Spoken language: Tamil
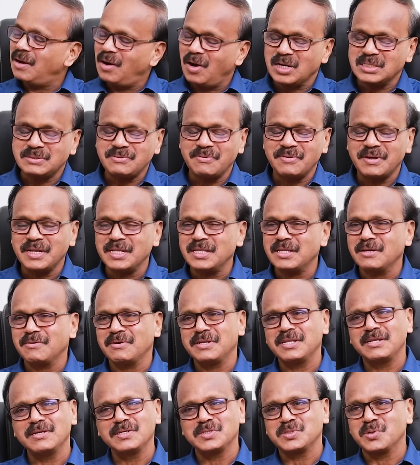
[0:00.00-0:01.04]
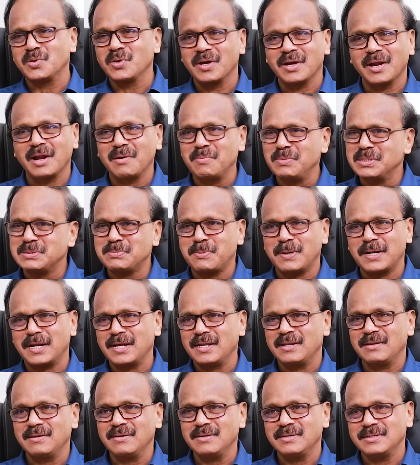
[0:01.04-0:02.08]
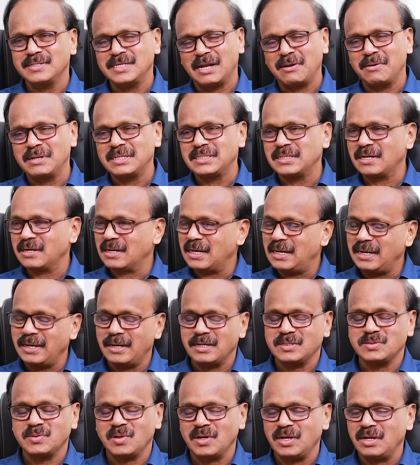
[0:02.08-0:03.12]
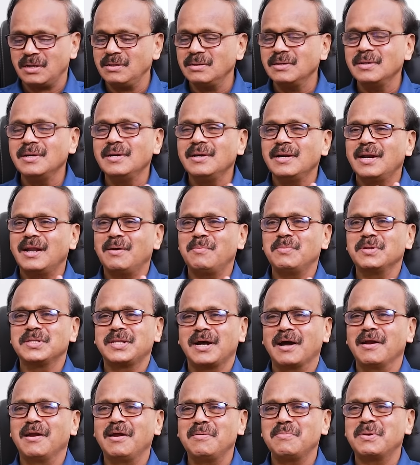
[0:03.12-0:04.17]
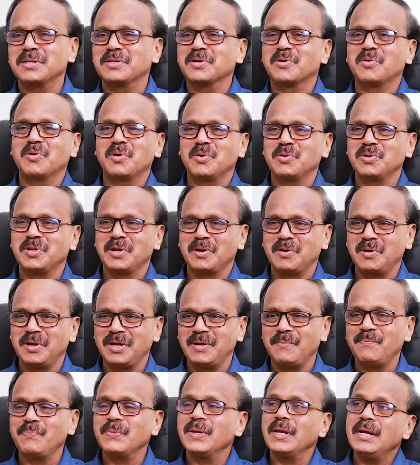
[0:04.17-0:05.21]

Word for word: ஆகஸ்ட் ஃபிஃப்டீன் வந்து ஸ்டுடியோ கிரீன் மிஸ் பண்ணாது ஞானவேல் சார் கிளியராக சொன்னார் நம்ம தங்கலான் படத்தை கொண்டு வந்துடும்னு